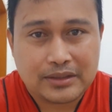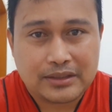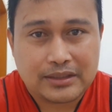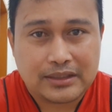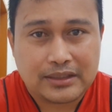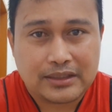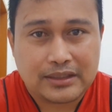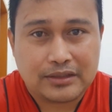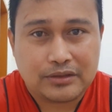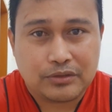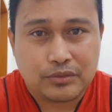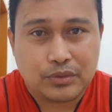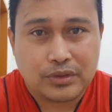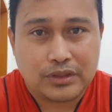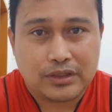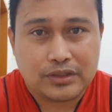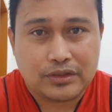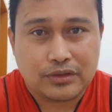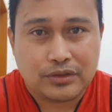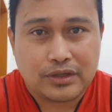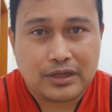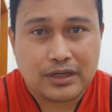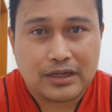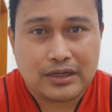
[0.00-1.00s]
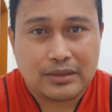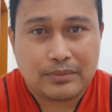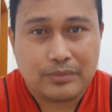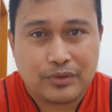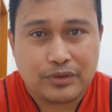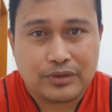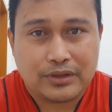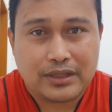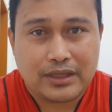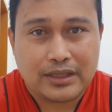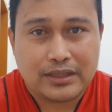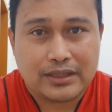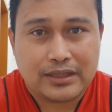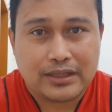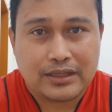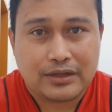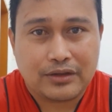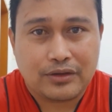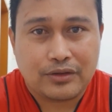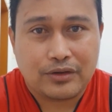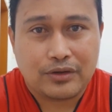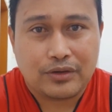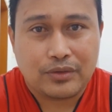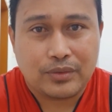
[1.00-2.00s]
Yan, huwag nyo kalimutan yan
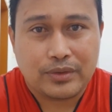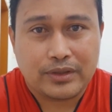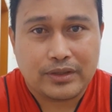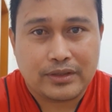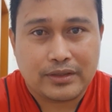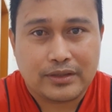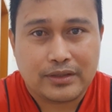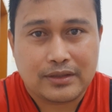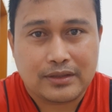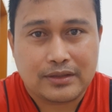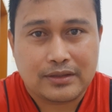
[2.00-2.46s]
always.